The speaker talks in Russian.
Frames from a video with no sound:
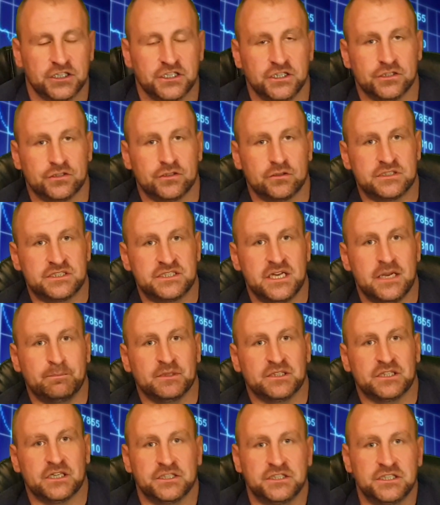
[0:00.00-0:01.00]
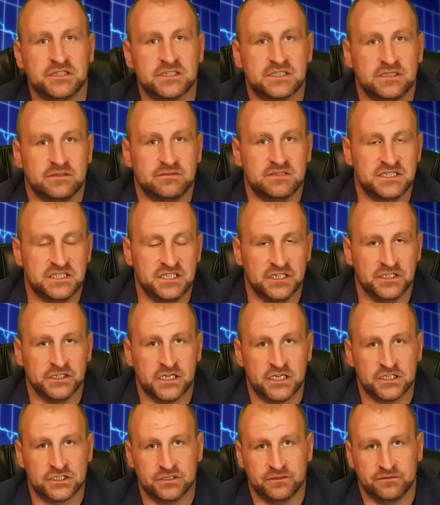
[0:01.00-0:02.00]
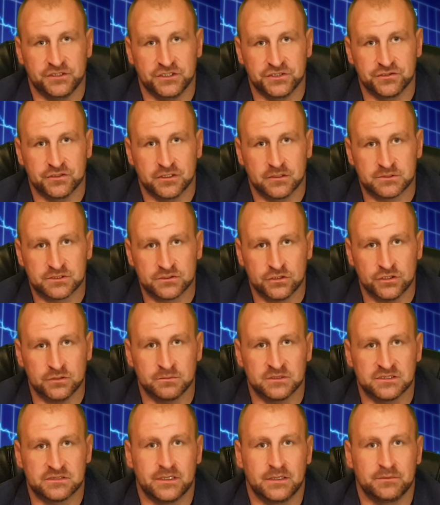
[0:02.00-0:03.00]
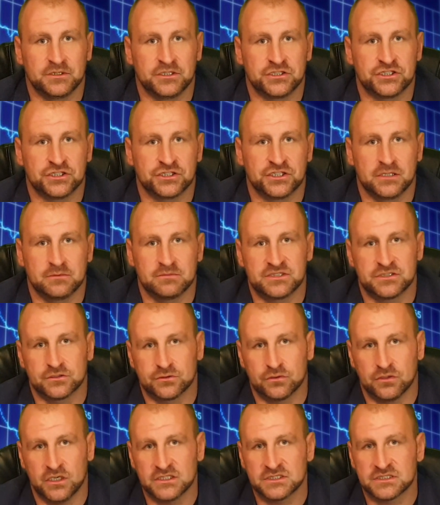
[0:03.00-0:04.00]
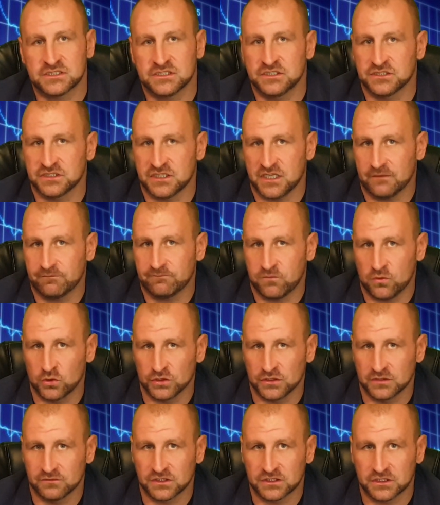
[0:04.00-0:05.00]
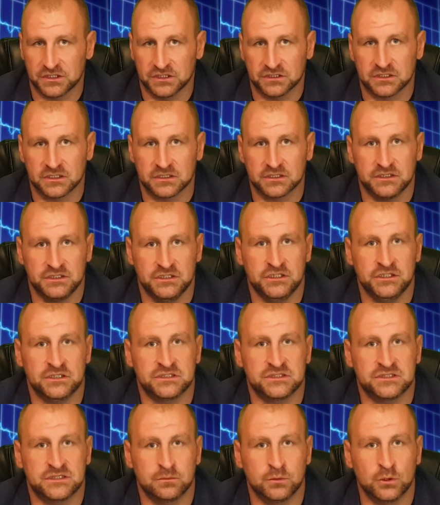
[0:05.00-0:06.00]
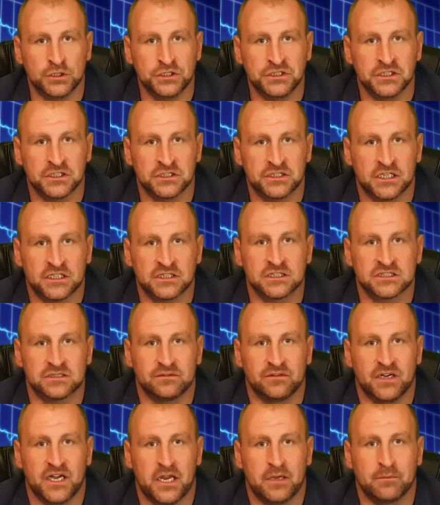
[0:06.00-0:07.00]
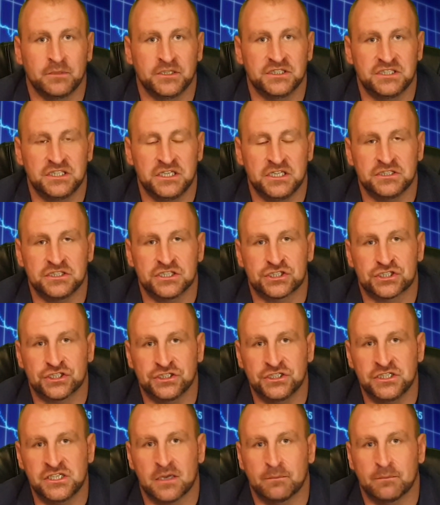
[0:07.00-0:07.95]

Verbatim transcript: дорогие друзья, по традиции все наши видеообзоры мы с вами начинаем с ситуации на фондовых рынках. И сегодня так называемый день тишины,